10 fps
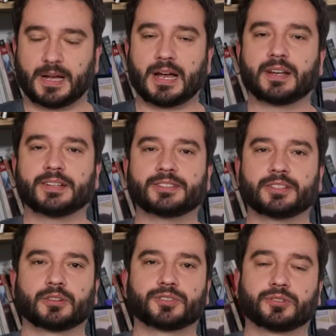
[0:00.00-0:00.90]
ale
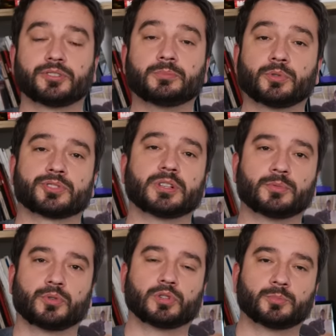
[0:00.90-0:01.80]
jednego, czego nie można
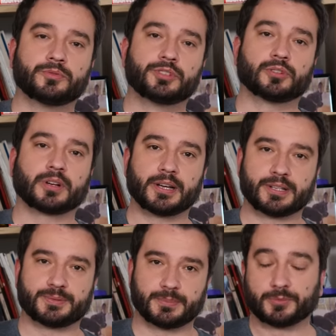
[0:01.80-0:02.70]
mu odmówić, to
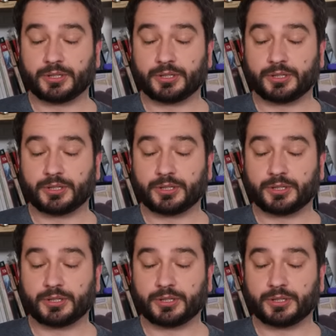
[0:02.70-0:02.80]
charyzmy.